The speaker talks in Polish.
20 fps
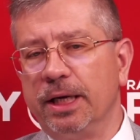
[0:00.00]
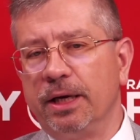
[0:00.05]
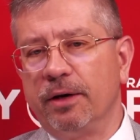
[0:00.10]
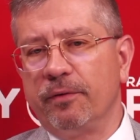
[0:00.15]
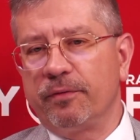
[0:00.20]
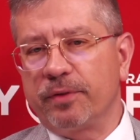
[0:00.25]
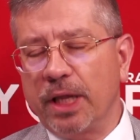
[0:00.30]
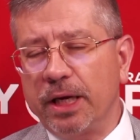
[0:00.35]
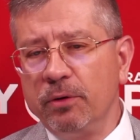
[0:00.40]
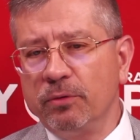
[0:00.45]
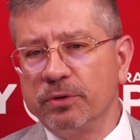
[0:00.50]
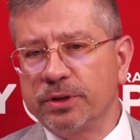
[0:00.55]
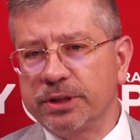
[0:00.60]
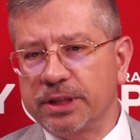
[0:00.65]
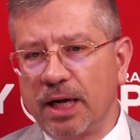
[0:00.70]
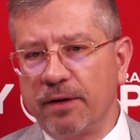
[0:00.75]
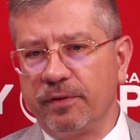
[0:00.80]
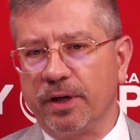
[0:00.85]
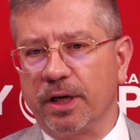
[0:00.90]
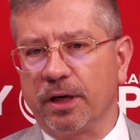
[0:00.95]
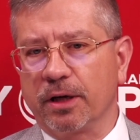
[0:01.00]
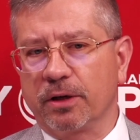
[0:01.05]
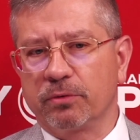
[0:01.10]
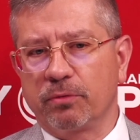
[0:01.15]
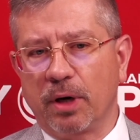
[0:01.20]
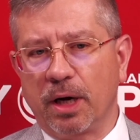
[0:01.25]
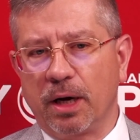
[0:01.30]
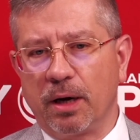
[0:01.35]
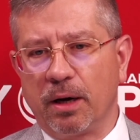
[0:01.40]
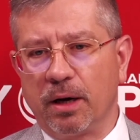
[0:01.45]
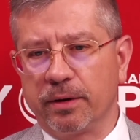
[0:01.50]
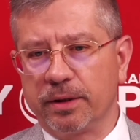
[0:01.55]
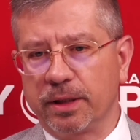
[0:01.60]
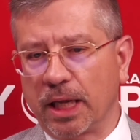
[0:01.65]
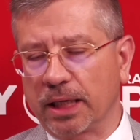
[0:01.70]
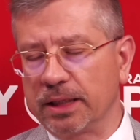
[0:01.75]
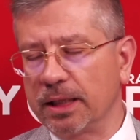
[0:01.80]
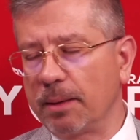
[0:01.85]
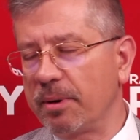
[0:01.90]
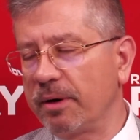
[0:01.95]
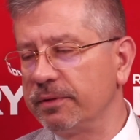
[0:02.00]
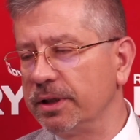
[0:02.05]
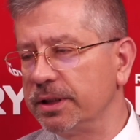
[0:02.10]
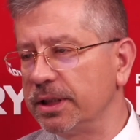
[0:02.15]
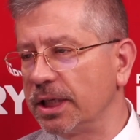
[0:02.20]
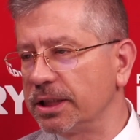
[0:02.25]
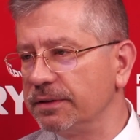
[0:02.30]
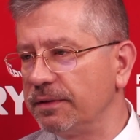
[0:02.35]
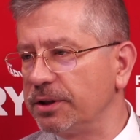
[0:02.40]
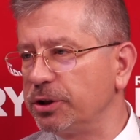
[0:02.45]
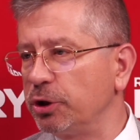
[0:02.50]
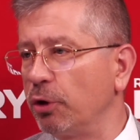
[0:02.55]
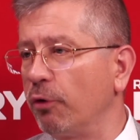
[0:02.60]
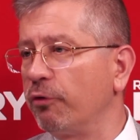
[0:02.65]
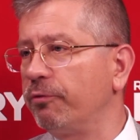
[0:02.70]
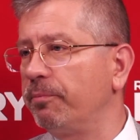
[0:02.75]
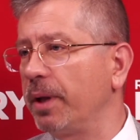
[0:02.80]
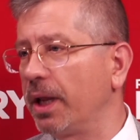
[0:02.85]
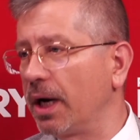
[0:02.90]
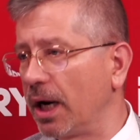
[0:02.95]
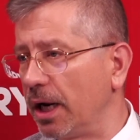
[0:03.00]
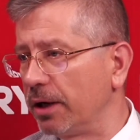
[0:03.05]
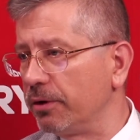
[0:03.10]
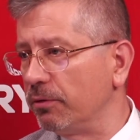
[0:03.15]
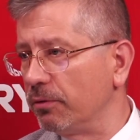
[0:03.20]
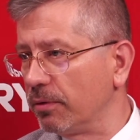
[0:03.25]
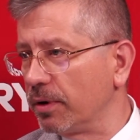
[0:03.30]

W tej ustawie, która tak naprawdę nazywa się o wspieraniu